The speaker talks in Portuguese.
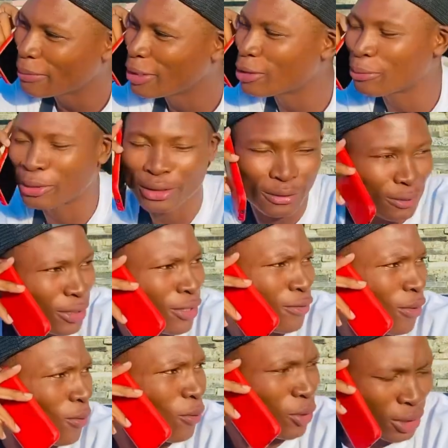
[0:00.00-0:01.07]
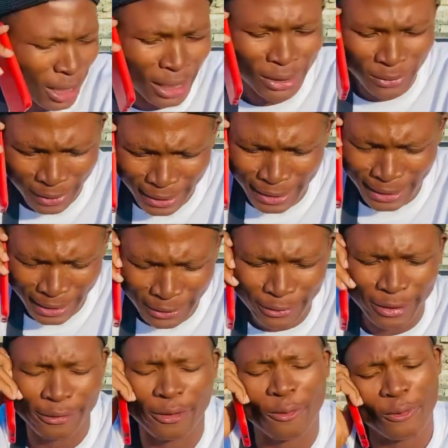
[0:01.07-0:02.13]
mesmo e vocês vão gostar, tenho a certeza que
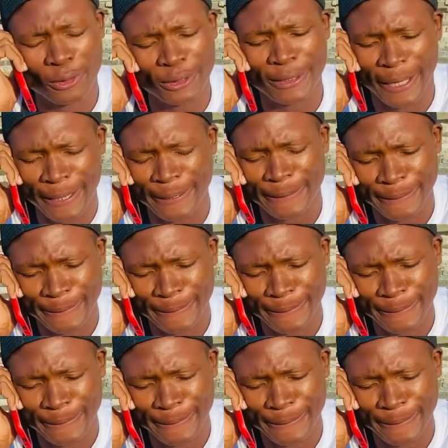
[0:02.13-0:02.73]
vocês vão gostar.